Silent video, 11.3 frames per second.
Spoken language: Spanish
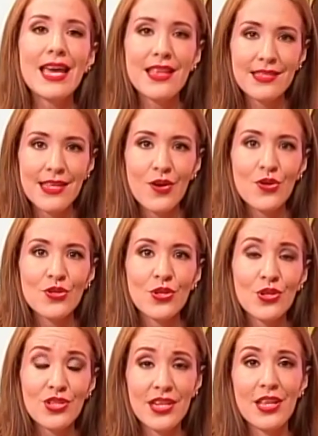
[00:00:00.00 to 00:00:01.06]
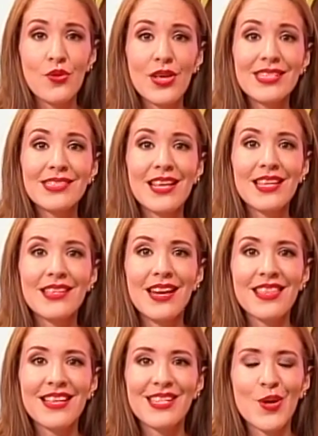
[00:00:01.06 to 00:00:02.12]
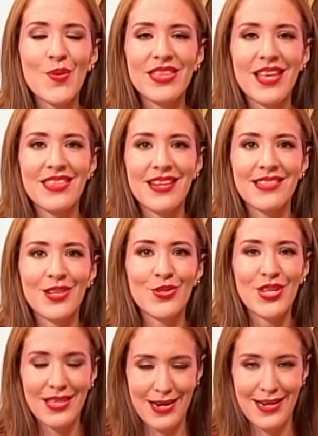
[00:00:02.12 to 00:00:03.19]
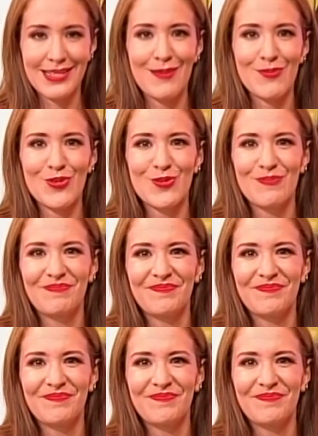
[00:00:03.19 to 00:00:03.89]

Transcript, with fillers: Quédese con nosotros. Tiene dudas 3030-5307. Regresamos.